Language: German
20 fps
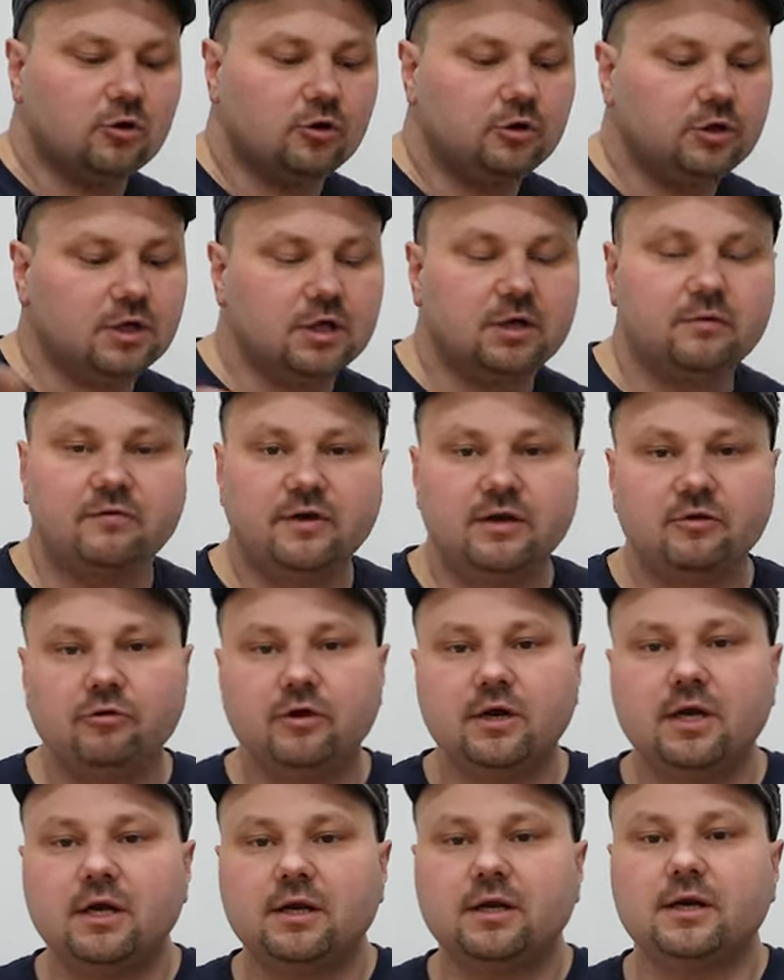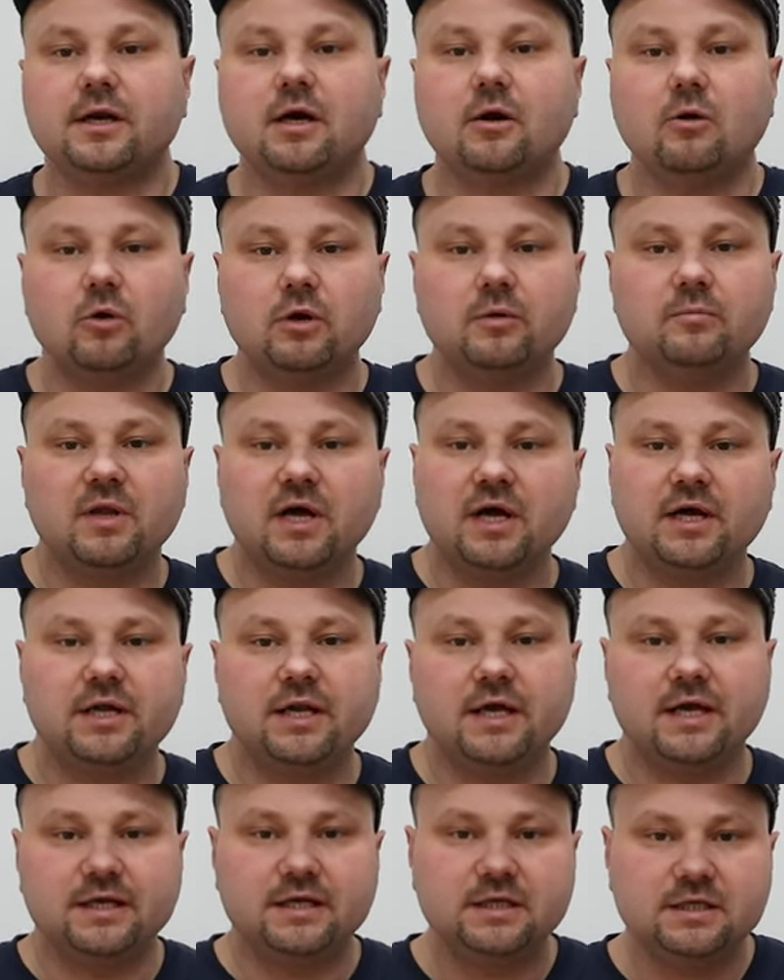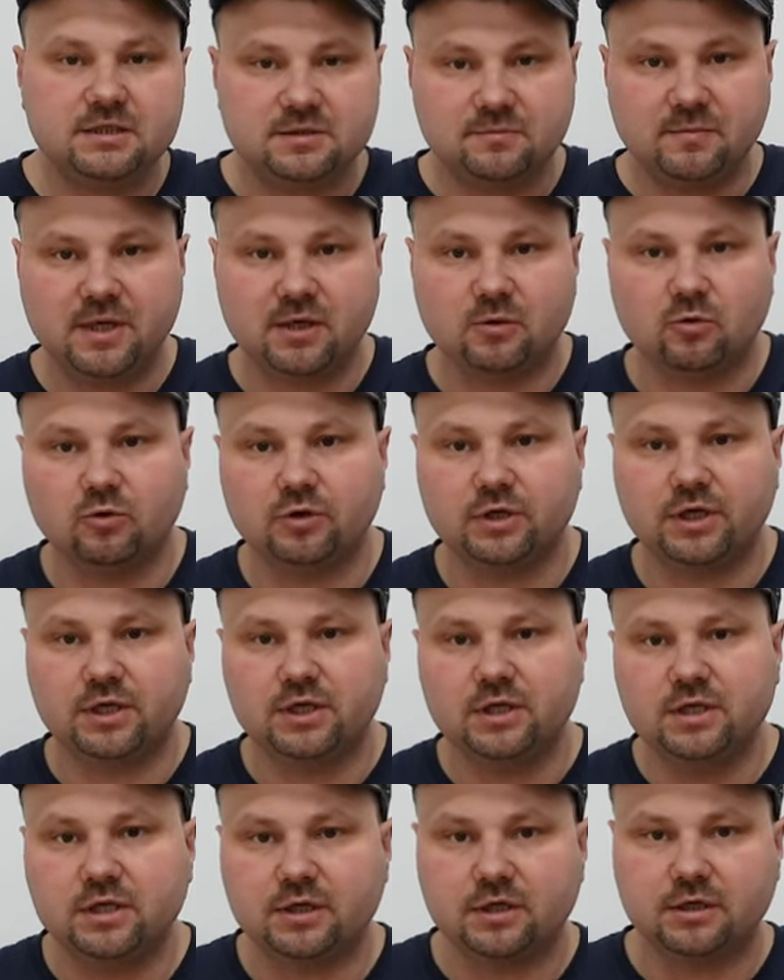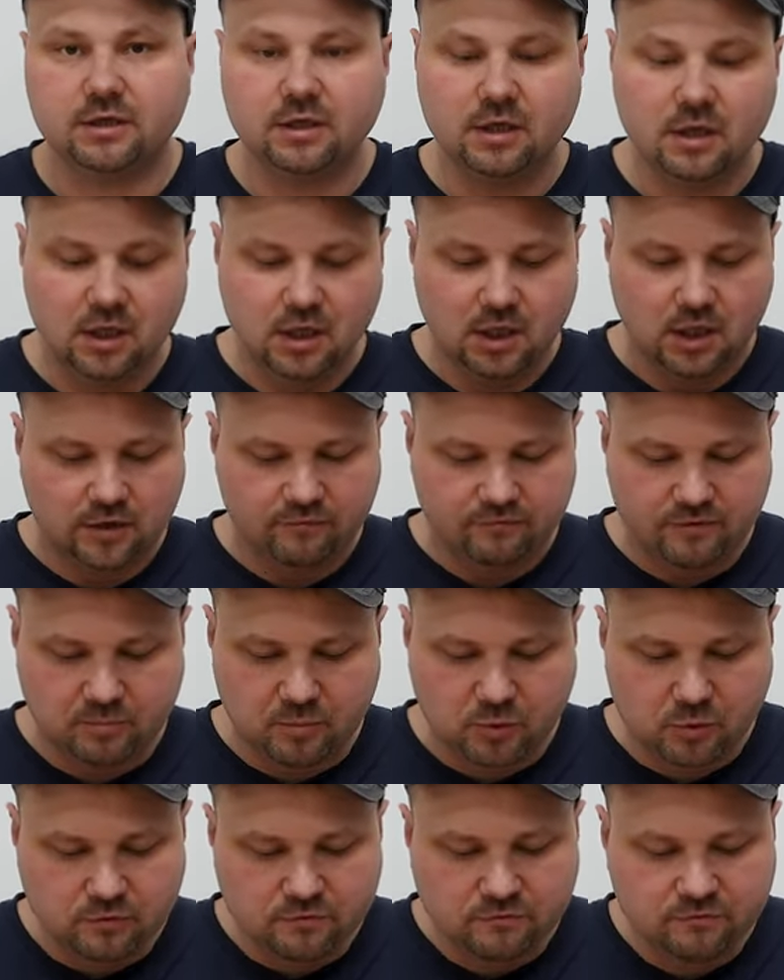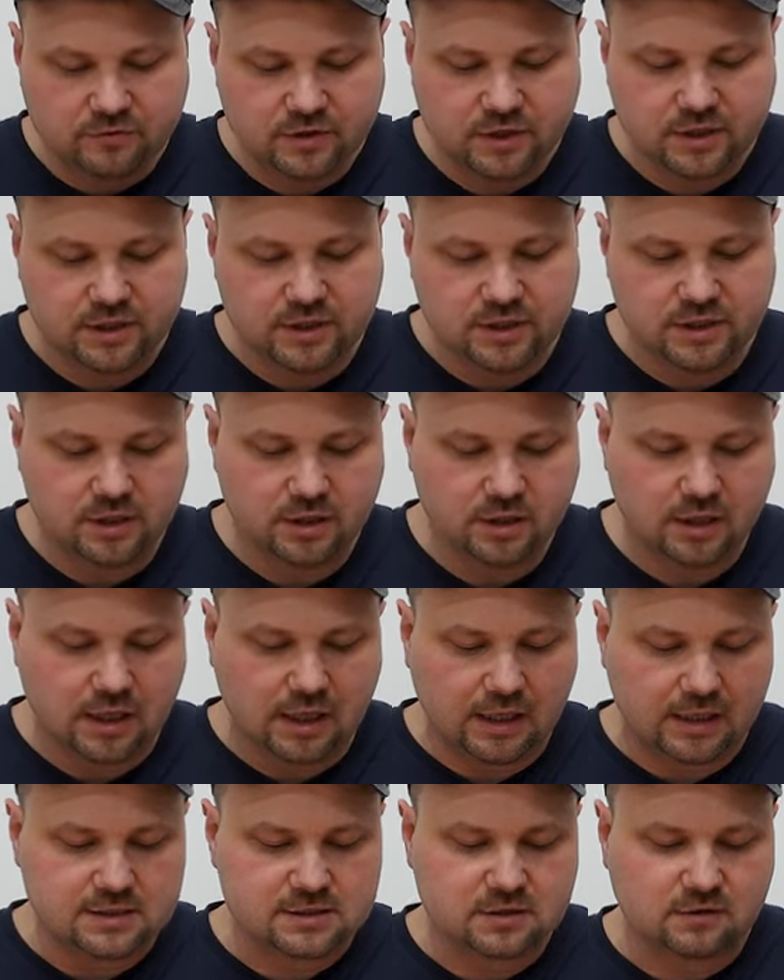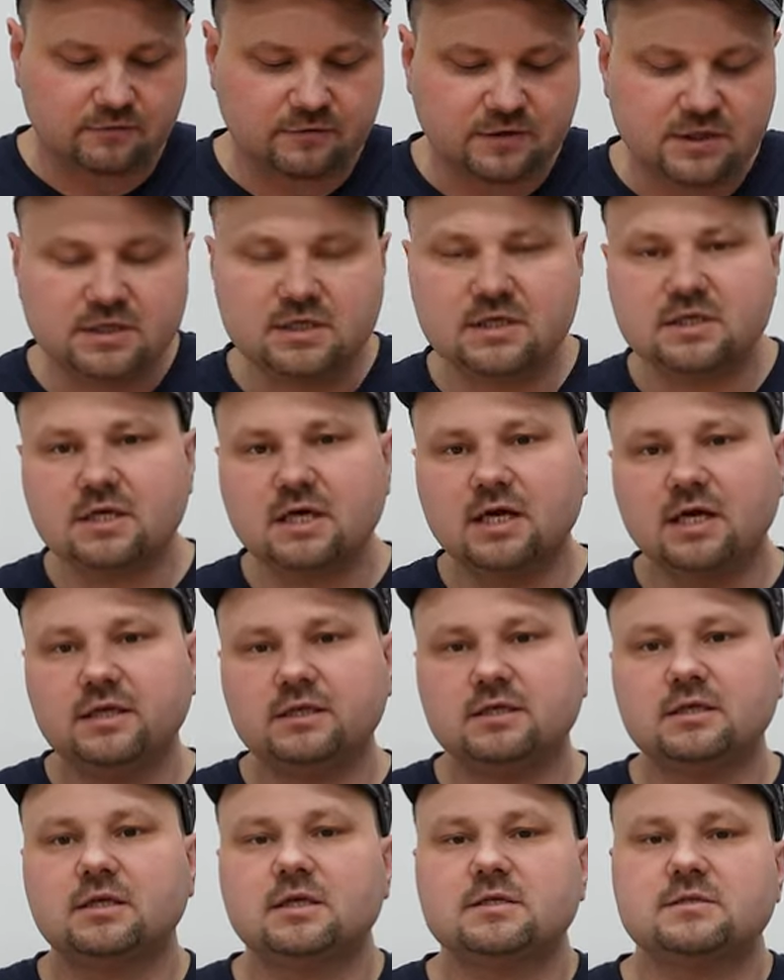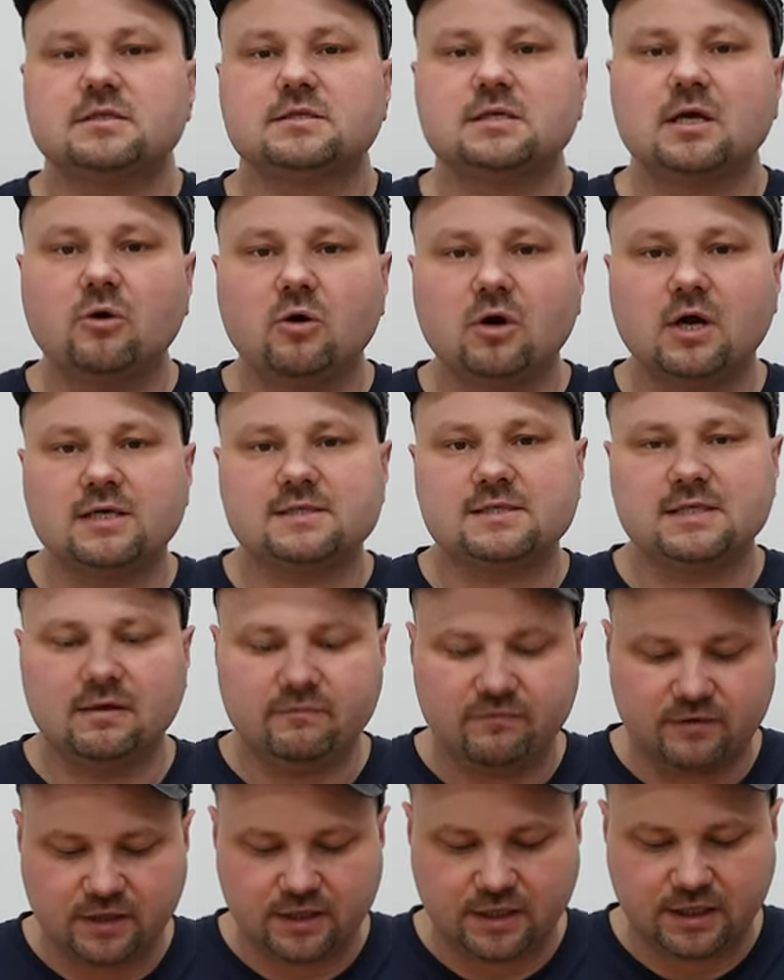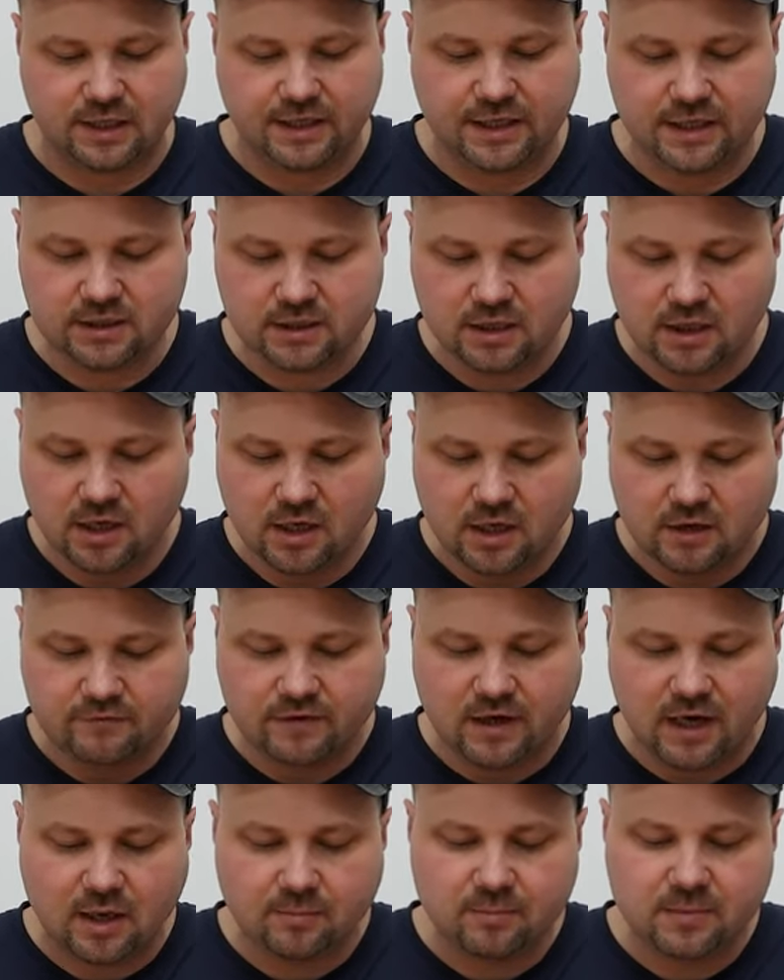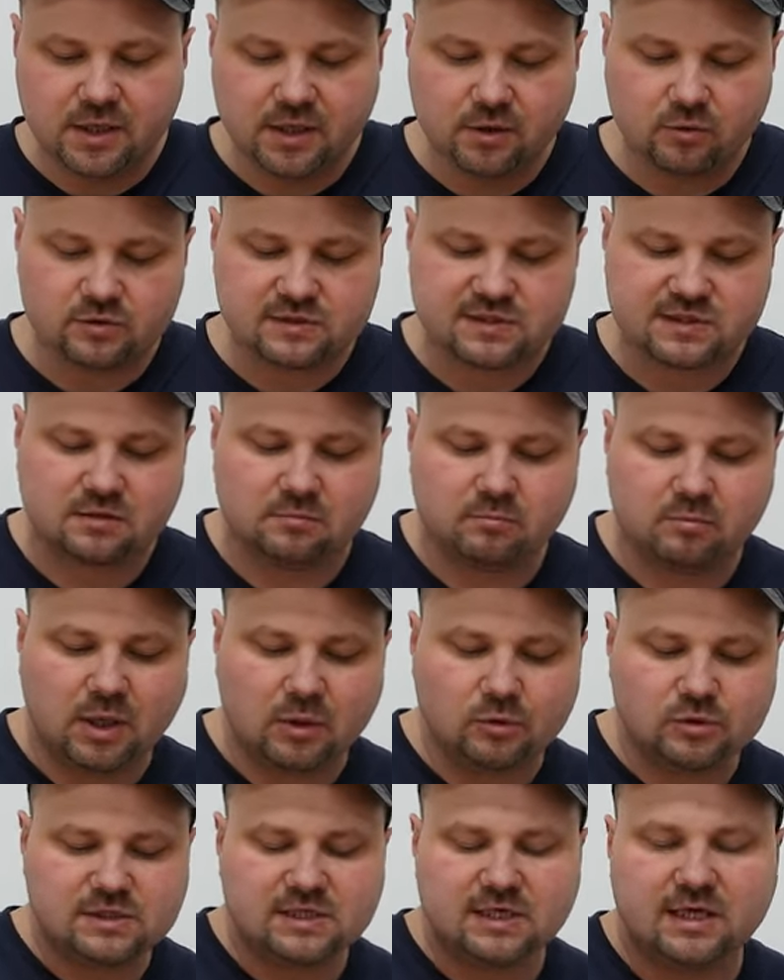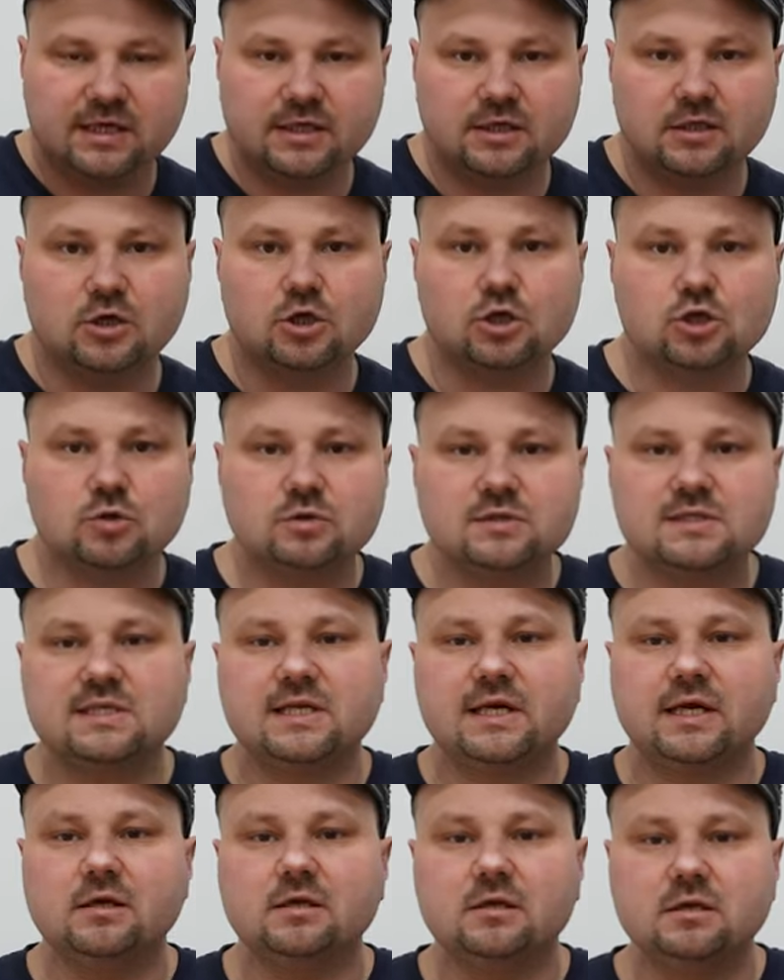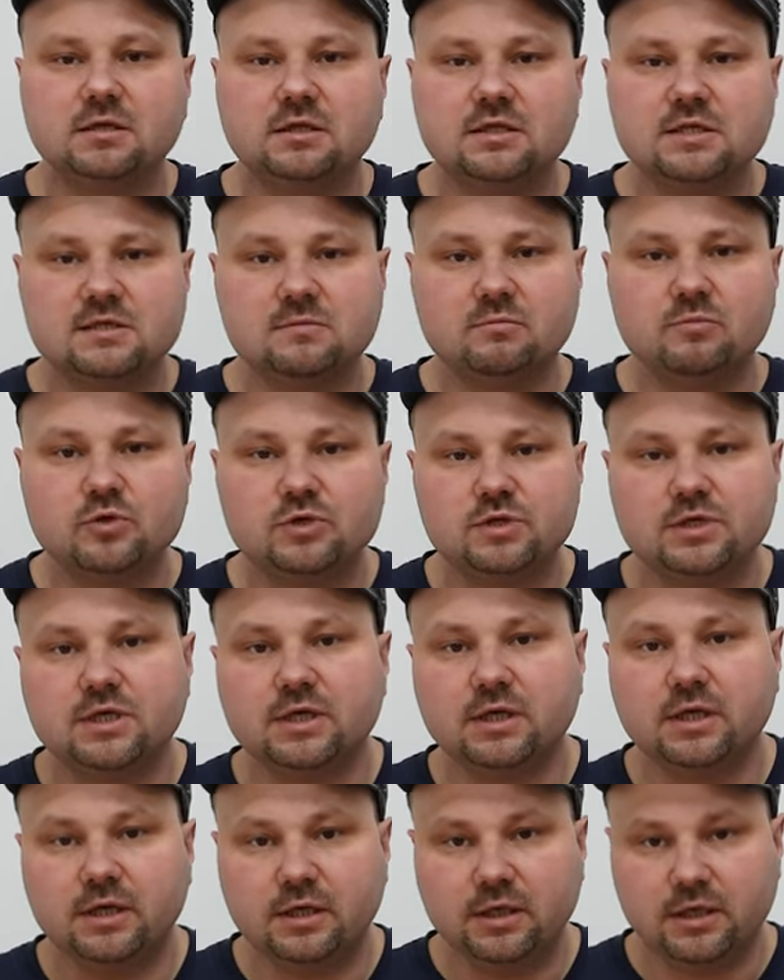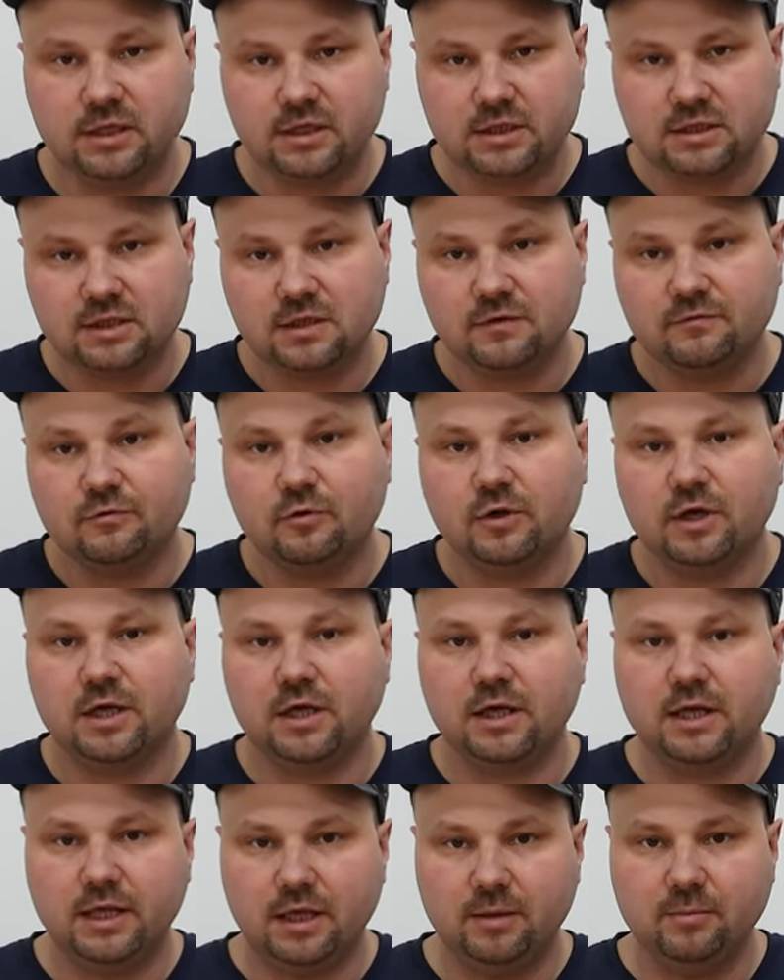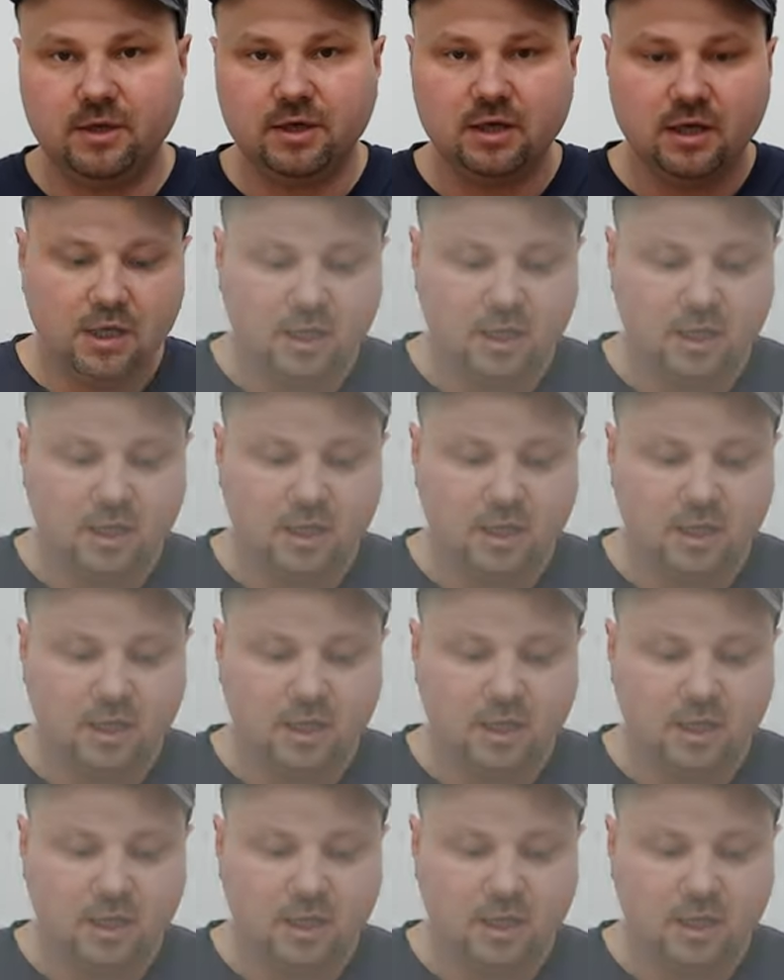könnt ihr eventuell dann auch im Nachhinein nicht mehr korrigieren. Wie prüfen wir hier alles auf Dichtigkeit? Das ist auch ganz einfach erklärt. Wir haben hier unseren Bauzeiten Schutzdeckel. Diesen müsst ihr nicht hierfür entnehmen.